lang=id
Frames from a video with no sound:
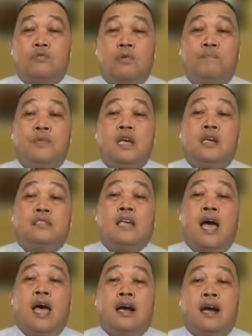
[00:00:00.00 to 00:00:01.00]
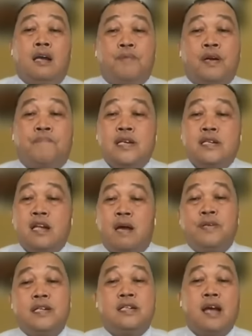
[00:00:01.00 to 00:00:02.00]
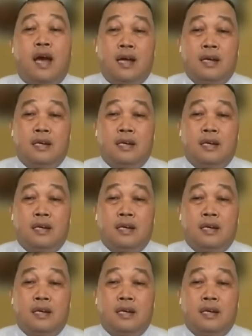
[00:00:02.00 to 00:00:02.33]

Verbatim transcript: hukum. Jangan berbeda-beda